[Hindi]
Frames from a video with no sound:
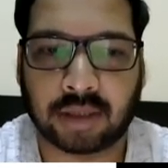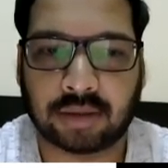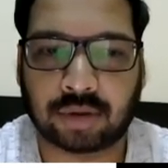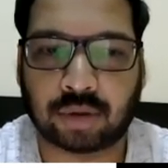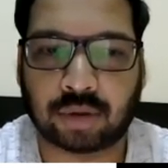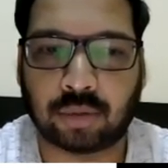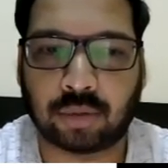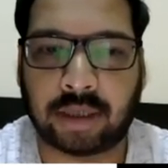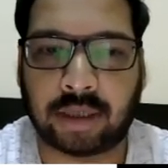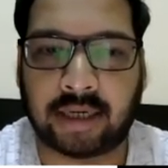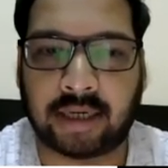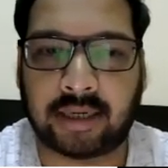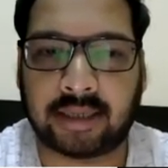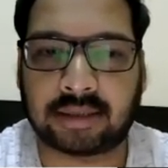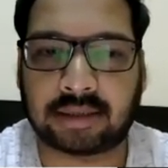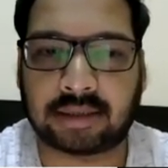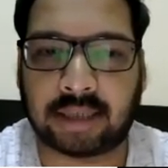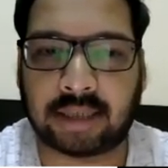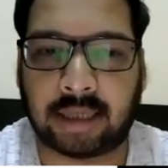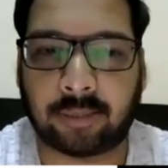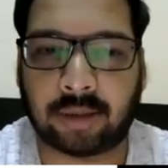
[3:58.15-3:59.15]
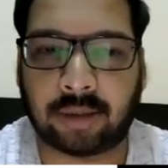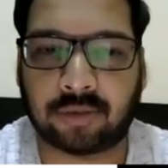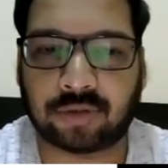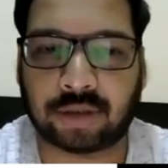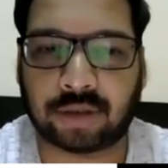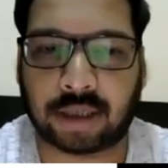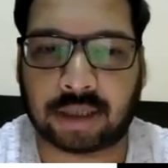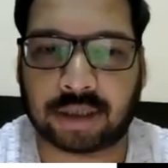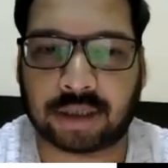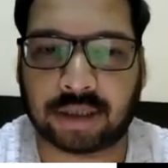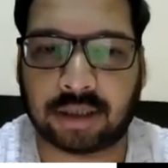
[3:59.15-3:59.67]
स्टूडेंट इज नेम ऑफ
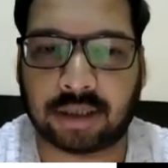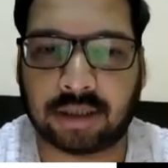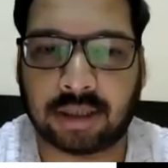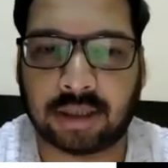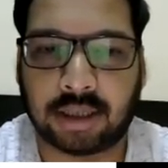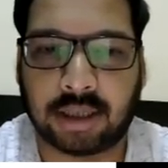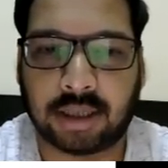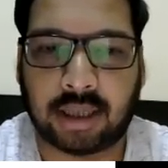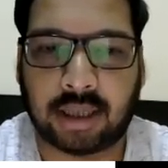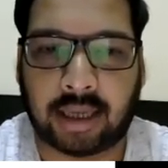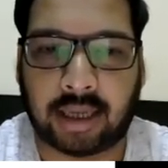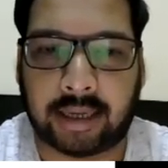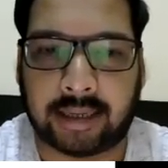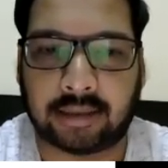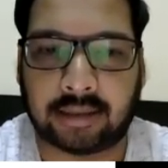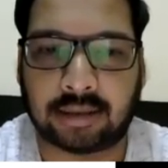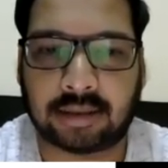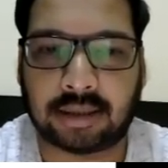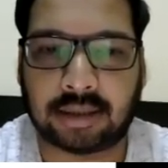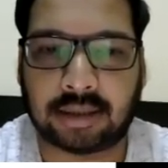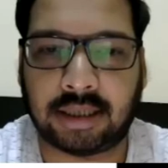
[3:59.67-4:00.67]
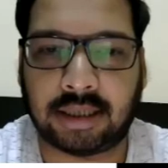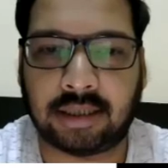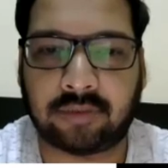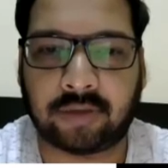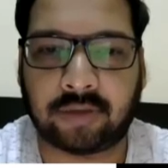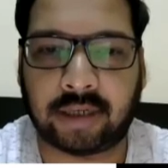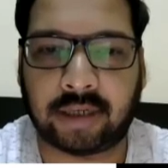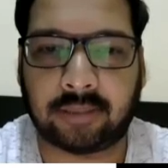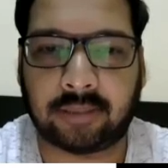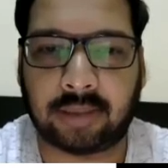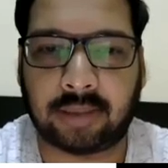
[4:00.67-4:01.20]
स्ट्रक्चर एंड तीन
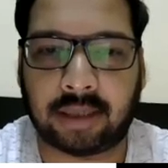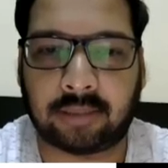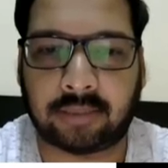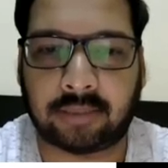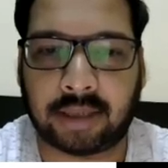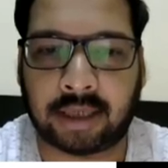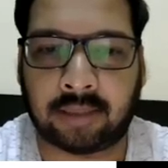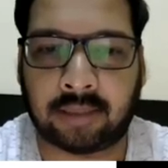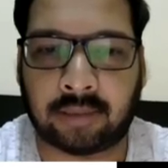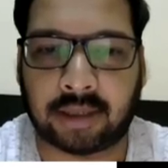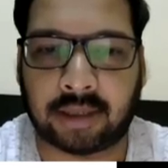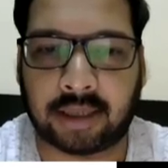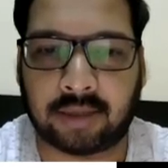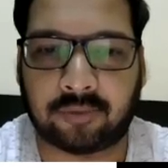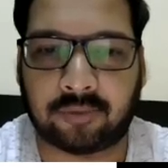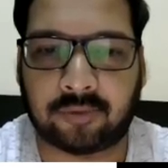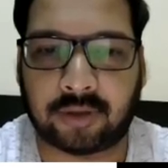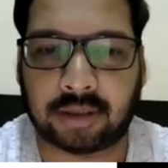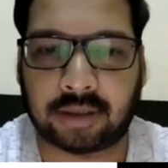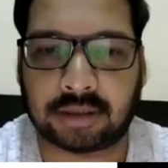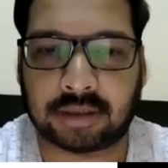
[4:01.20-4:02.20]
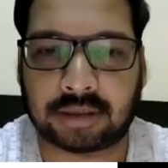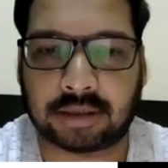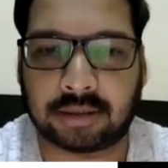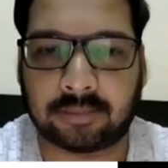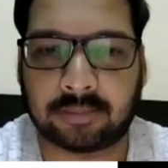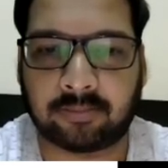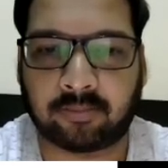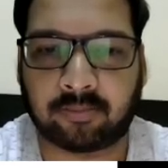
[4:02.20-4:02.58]
वेरिएबल हमने यहाँ बनाए फर्स्ट